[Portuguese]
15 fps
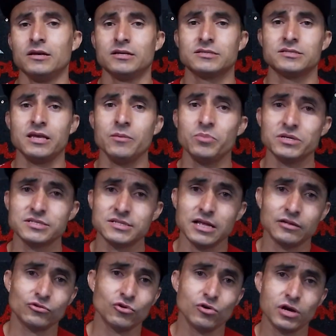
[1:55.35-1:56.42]
sem
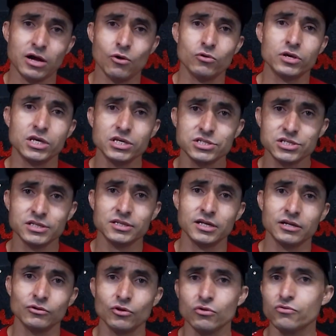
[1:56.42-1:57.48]
precisar trocar o kit
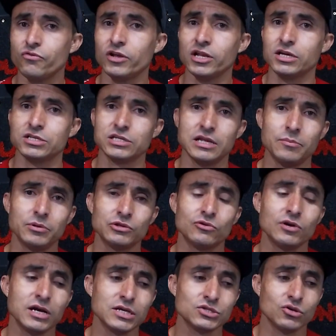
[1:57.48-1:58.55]
inteiro do alto-falante. Dá para
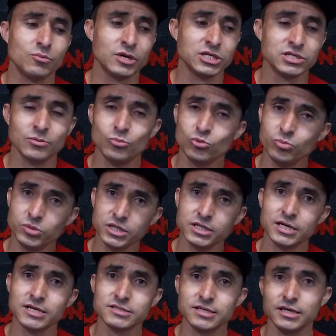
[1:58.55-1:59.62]
trocar somente a bobina
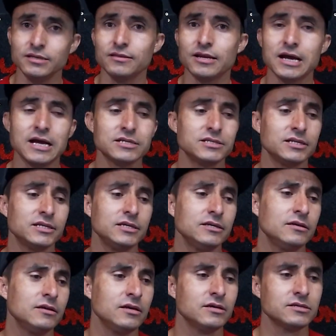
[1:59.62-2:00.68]
e a centragem ali,
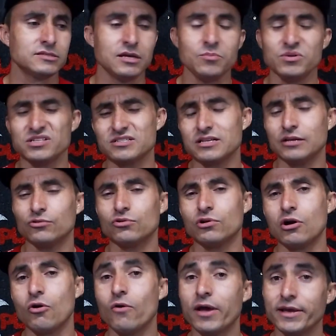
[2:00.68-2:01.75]
sem precisar
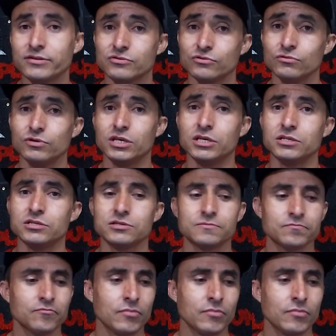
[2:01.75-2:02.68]
trocar o resto do kit.